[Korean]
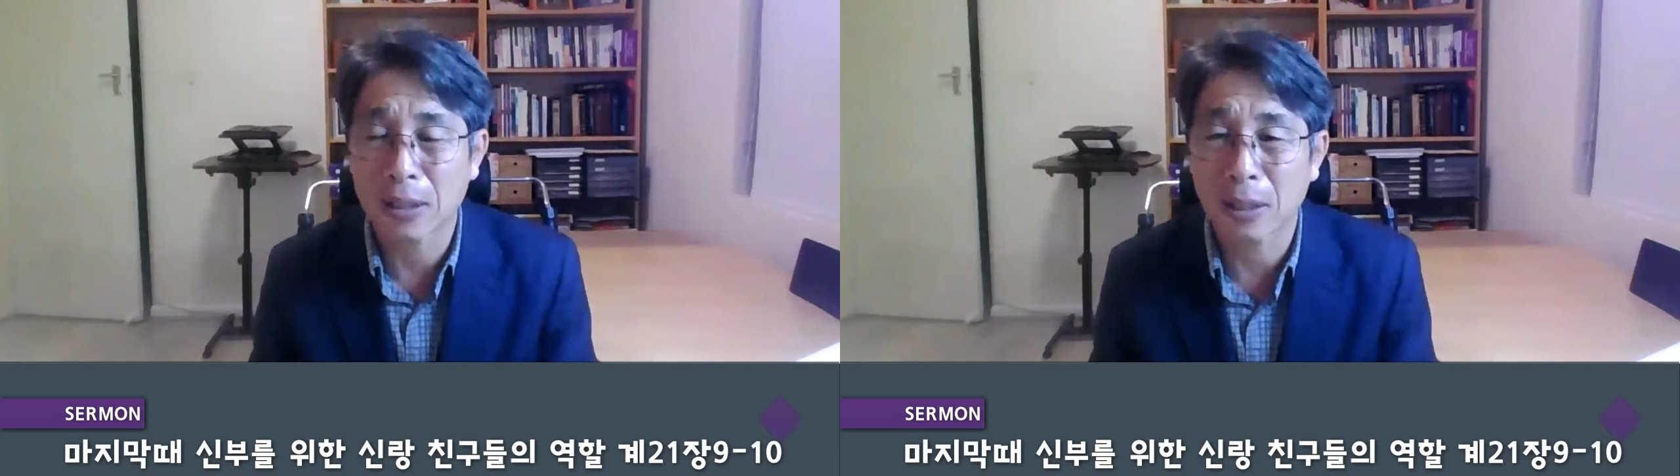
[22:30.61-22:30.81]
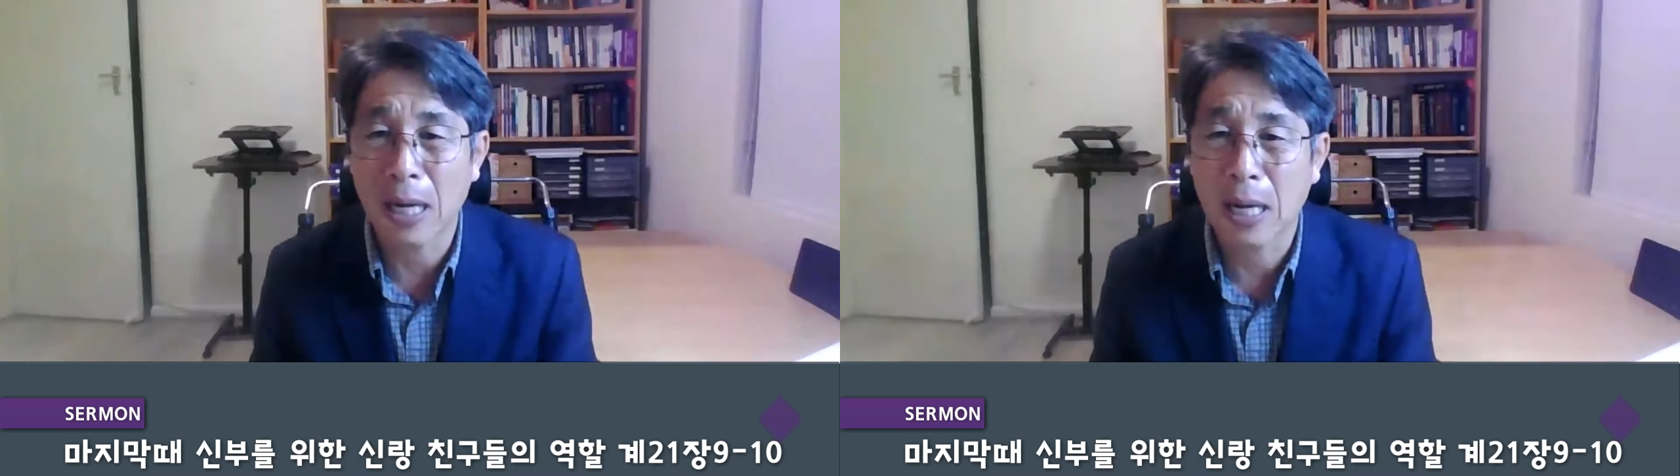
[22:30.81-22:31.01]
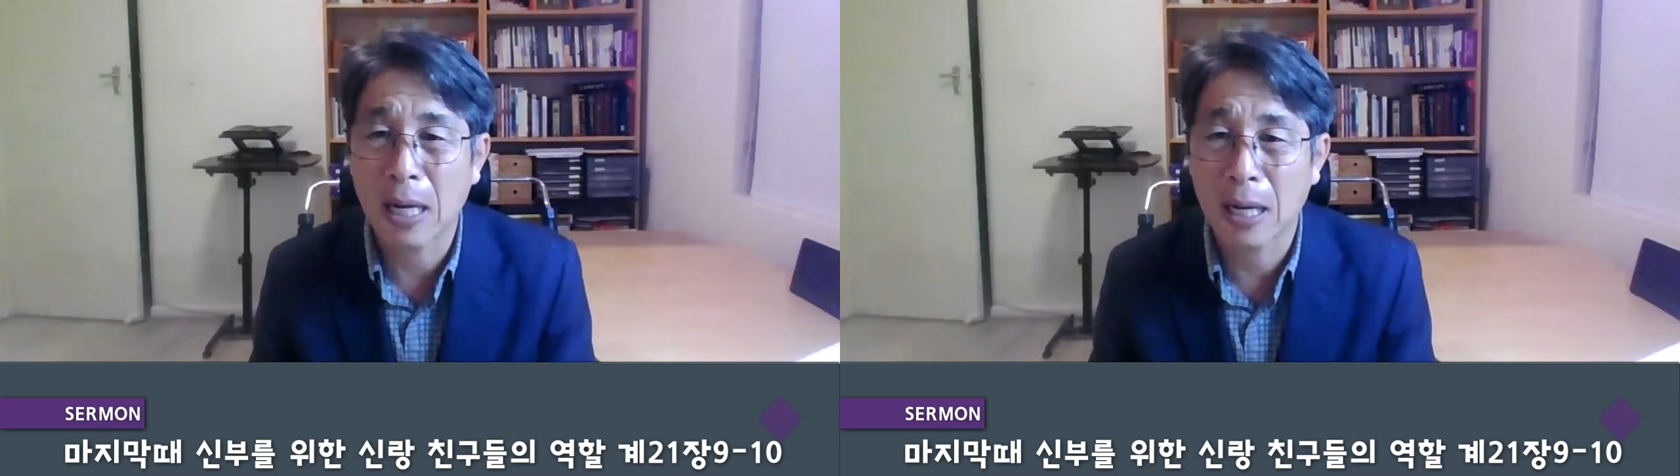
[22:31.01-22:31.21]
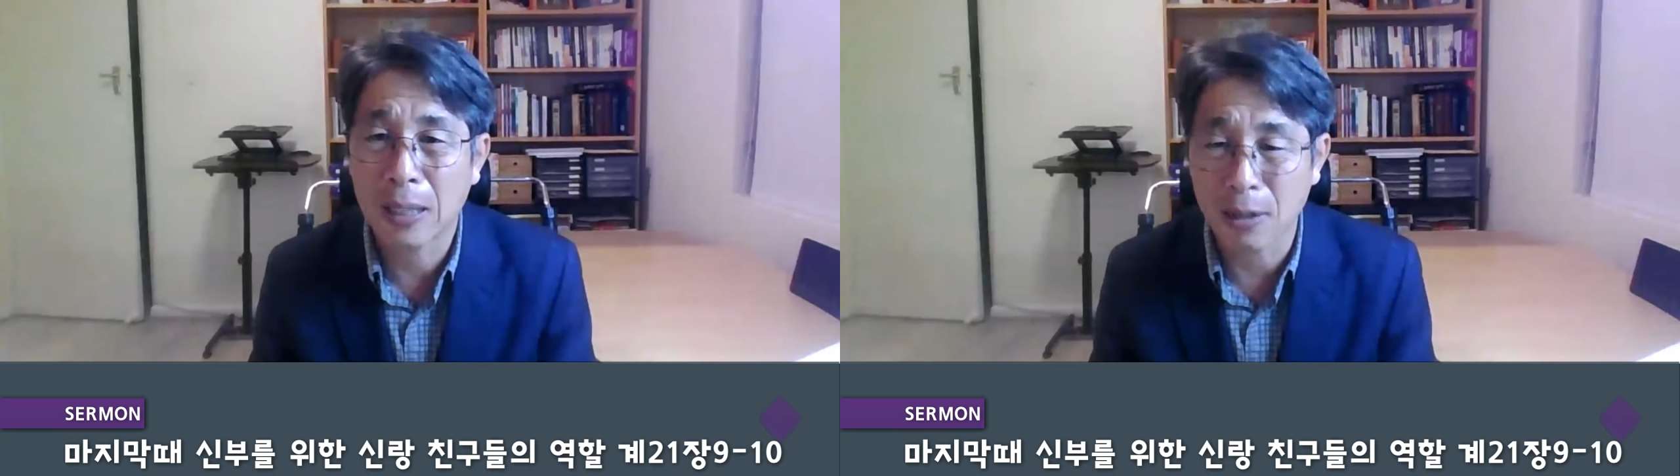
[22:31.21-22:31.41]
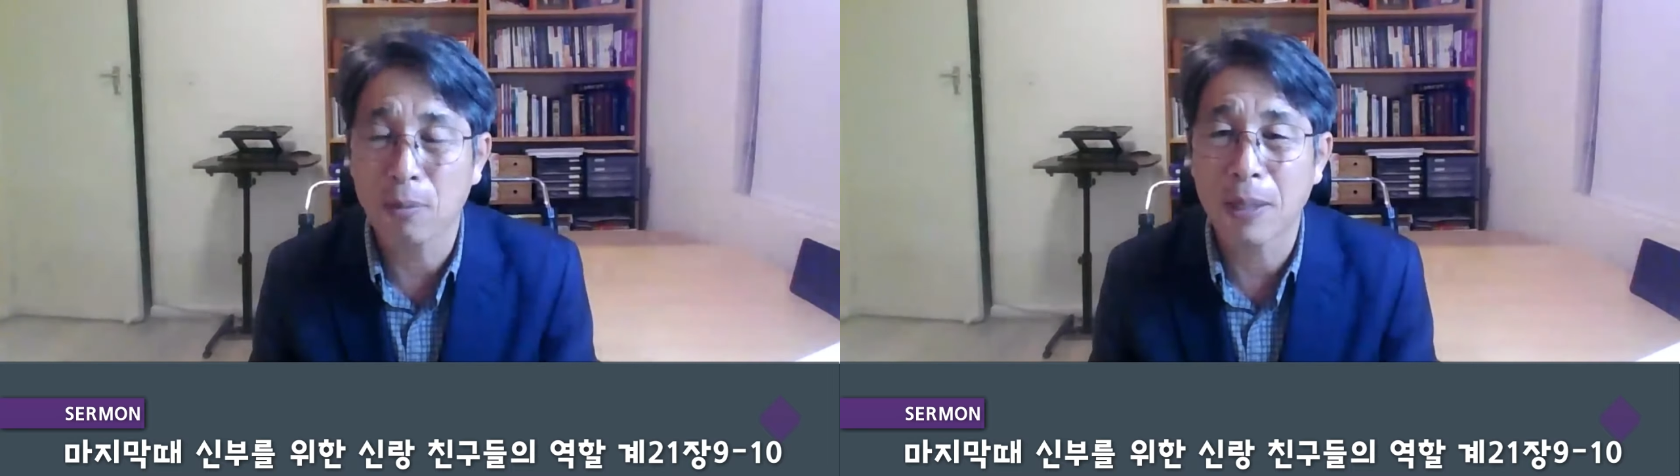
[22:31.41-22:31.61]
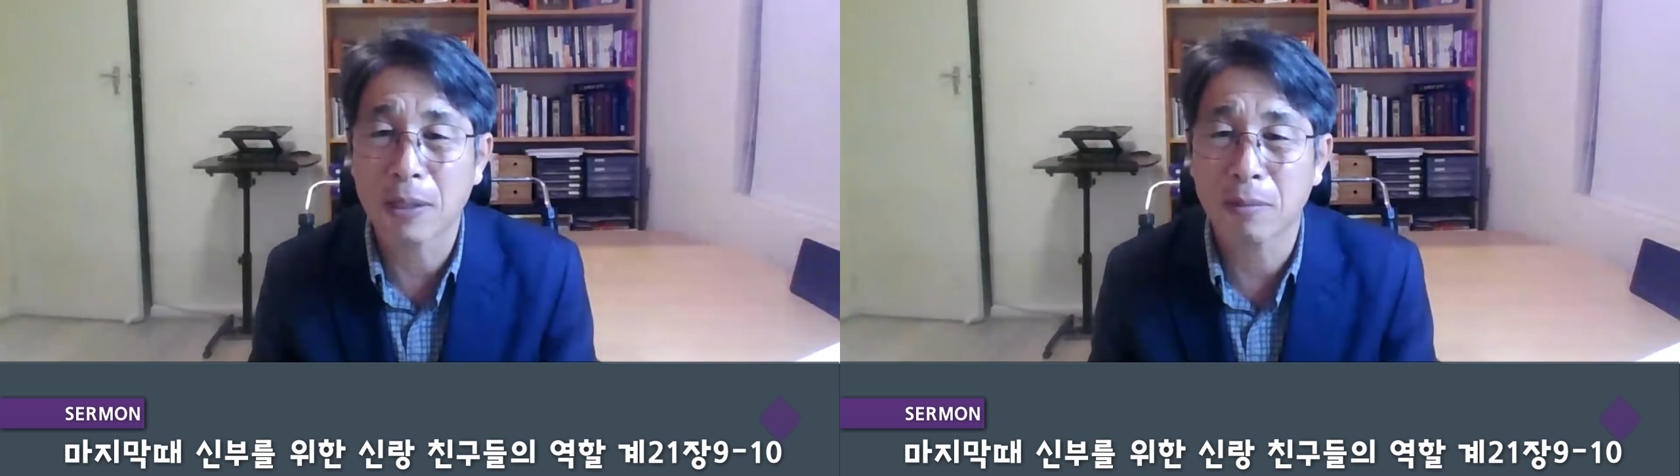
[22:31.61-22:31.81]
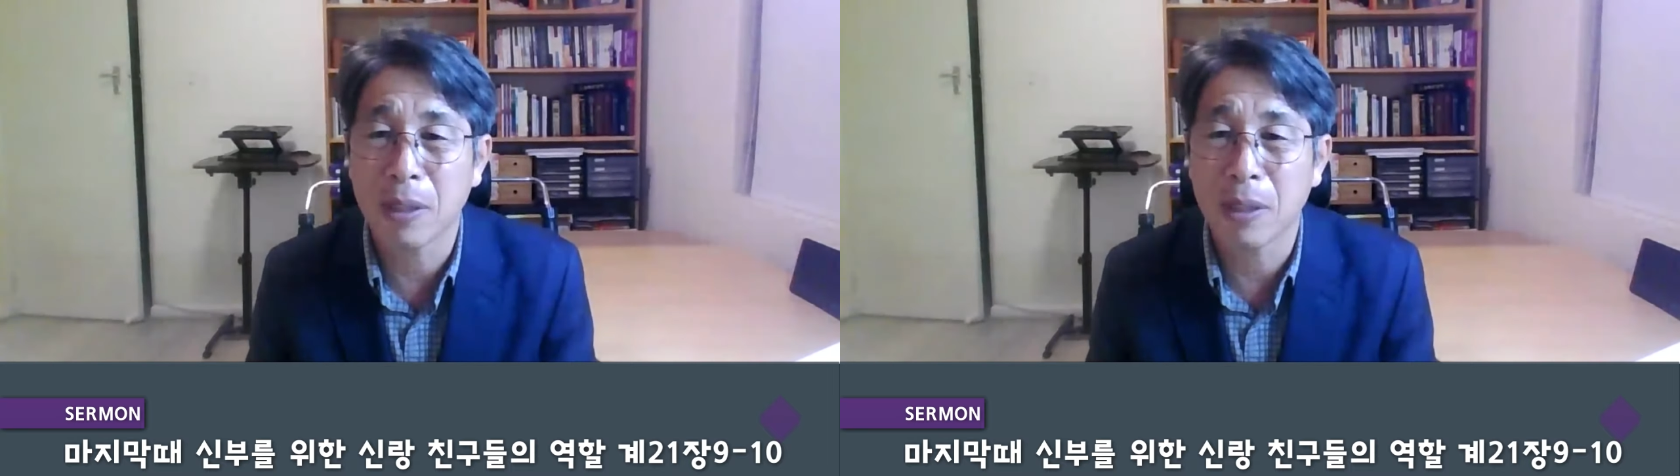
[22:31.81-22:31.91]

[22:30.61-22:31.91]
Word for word: 가져라 라고